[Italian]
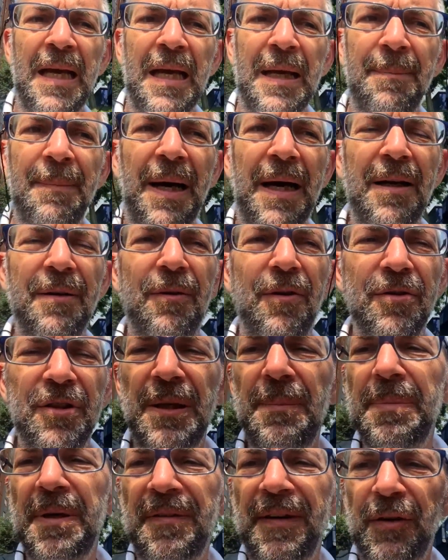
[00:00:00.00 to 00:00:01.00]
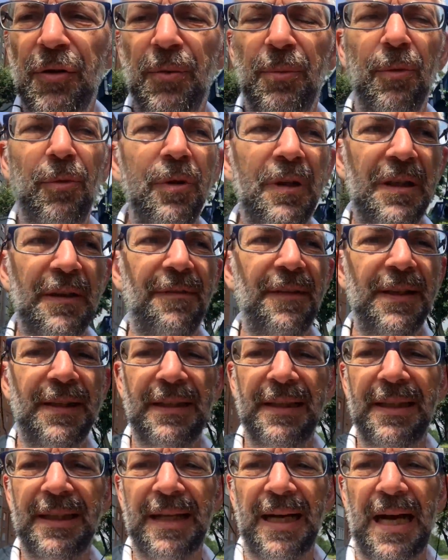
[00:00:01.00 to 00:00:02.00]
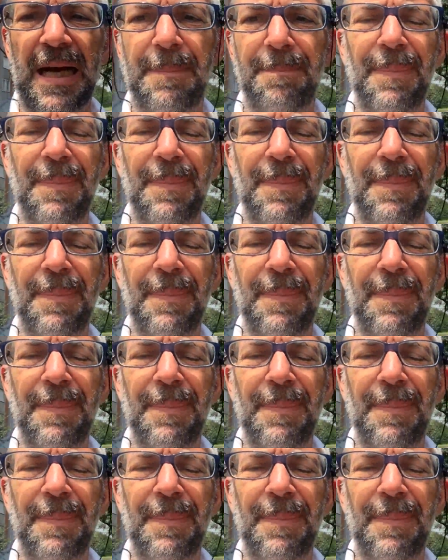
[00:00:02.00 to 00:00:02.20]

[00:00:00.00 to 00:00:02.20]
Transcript: ma ho sempre fatto molta fatica a